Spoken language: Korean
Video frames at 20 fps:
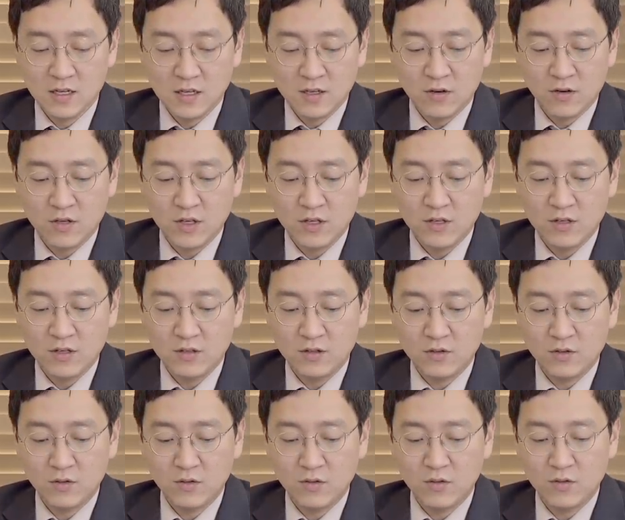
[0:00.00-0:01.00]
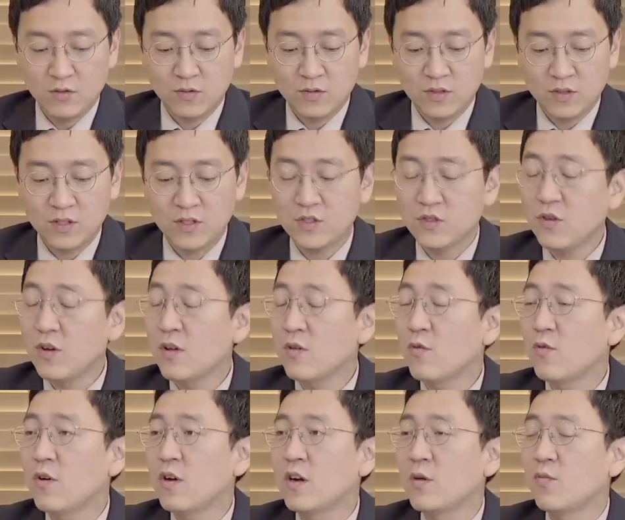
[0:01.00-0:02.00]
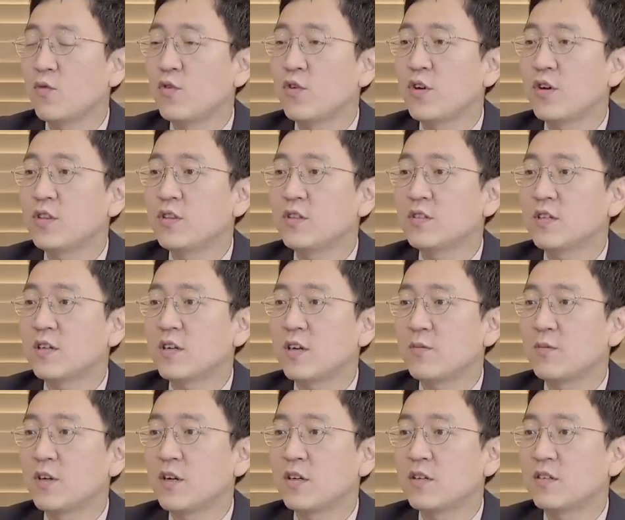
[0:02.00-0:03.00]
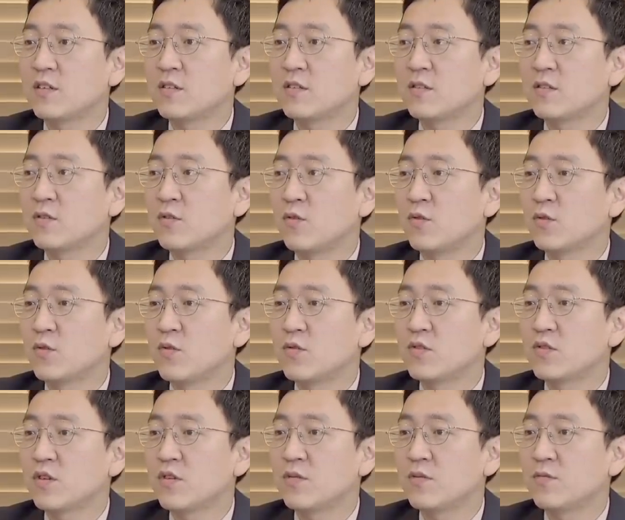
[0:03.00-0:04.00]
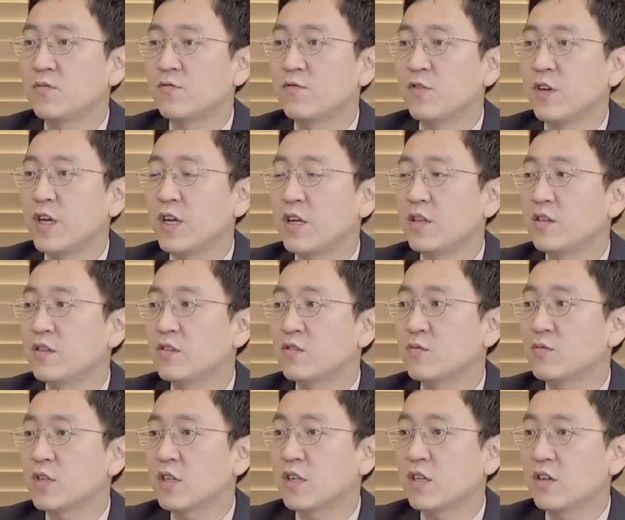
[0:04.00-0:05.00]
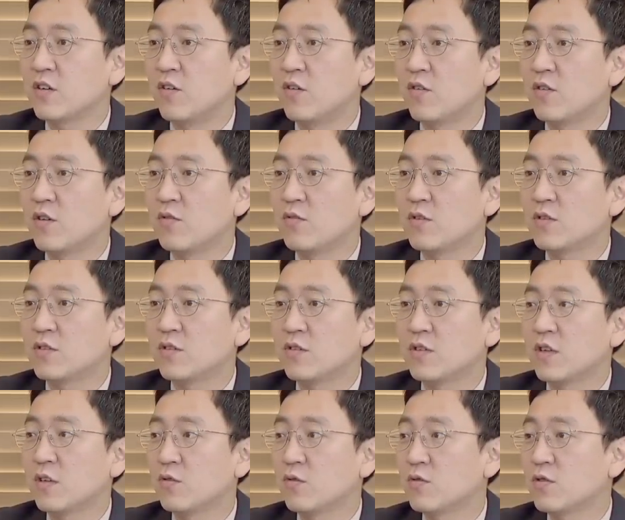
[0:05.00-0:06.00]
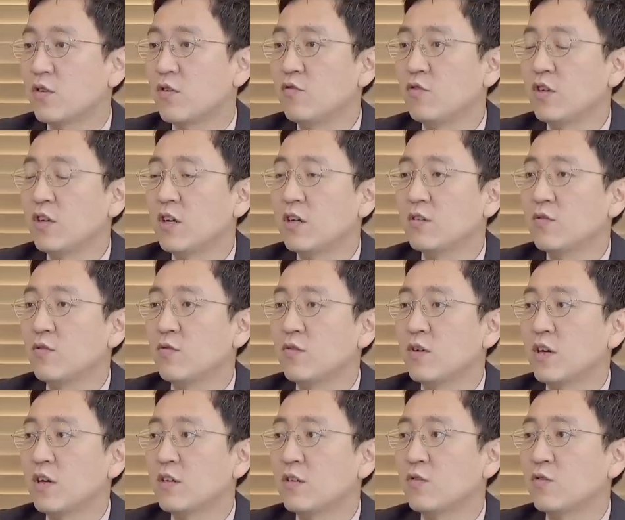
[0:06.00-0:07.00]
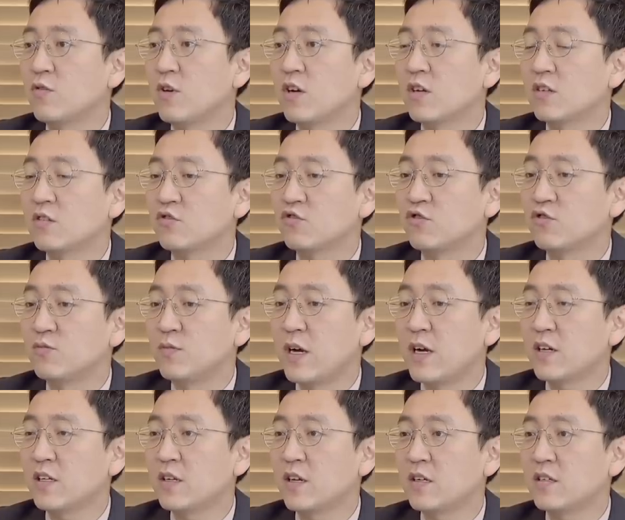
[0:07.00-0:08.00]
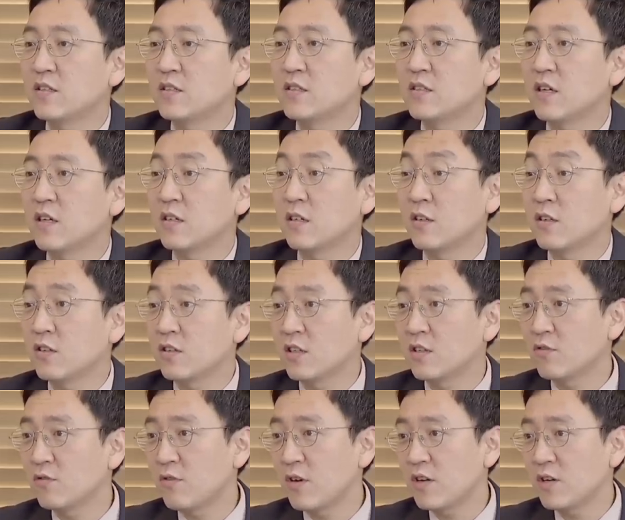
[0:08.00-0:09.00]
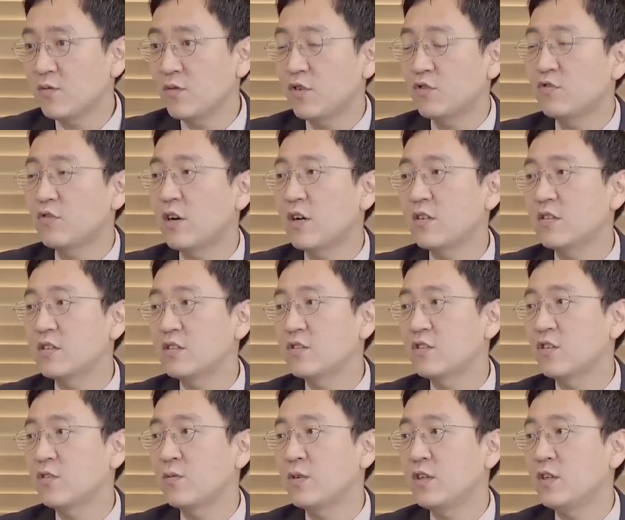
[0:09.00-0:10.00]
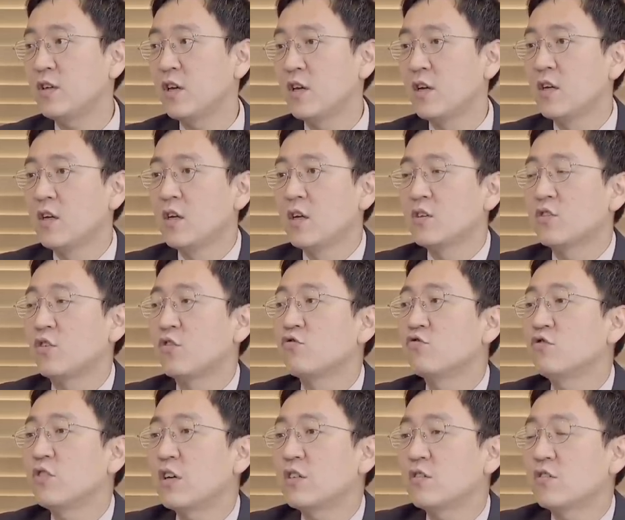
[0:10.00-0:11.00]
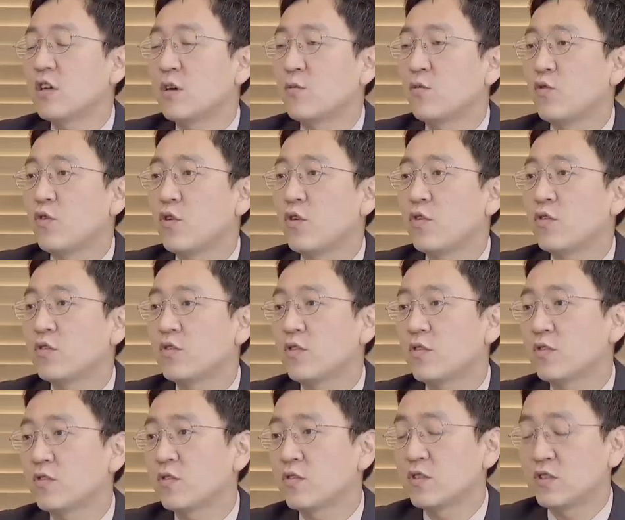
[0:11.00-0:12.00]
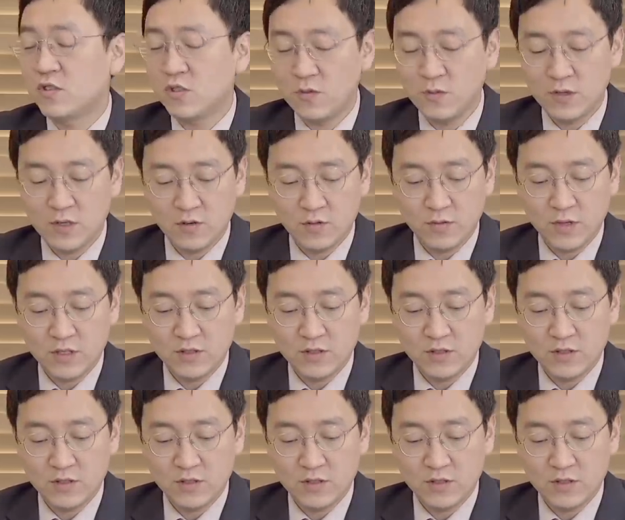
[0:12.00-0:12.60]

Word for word: 여기는 또 그 특정한 공간에 모여 있는 사람이라는 공통점 외에는 좀 찾기가 어려워서 이게 또 서울이라는 공간과 그 주말이라는 시, 그 황금 연휴라는 시점이 음. 전국에서 다 모여들었던 시점이라고 그러니까요.